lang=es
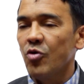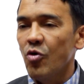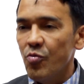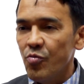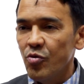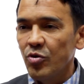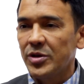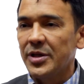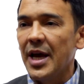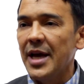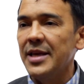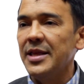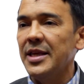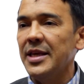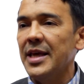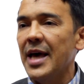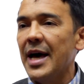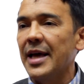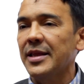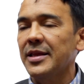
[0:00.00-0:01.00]
con mucha
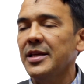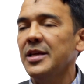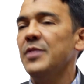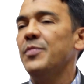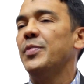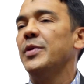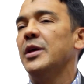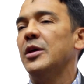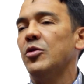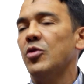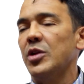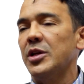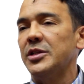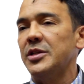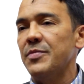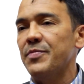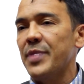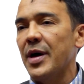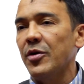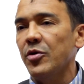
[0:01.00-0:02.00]
dignidad y
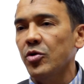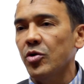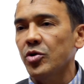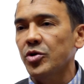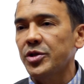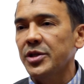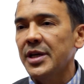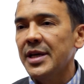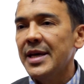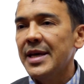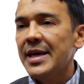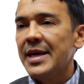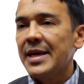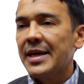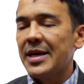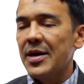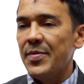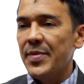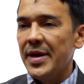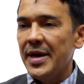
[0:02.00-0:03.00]
pidiéndole siempre a Dios
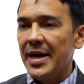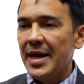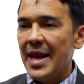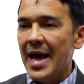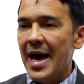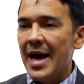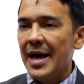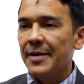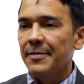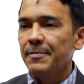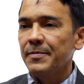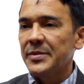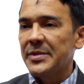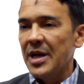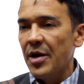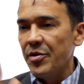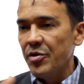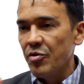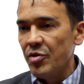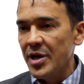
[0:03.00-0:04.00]
que me dé la
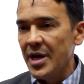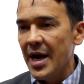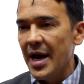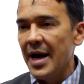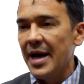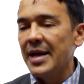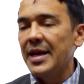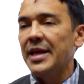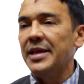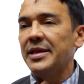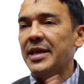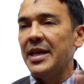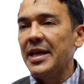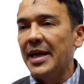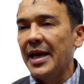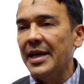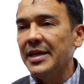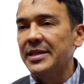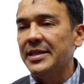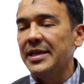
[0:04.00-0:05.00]
sabiduría, la
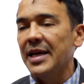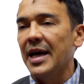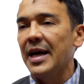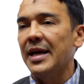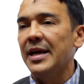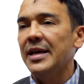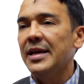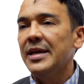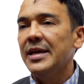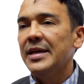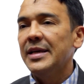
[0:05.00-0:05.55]
inteligencia,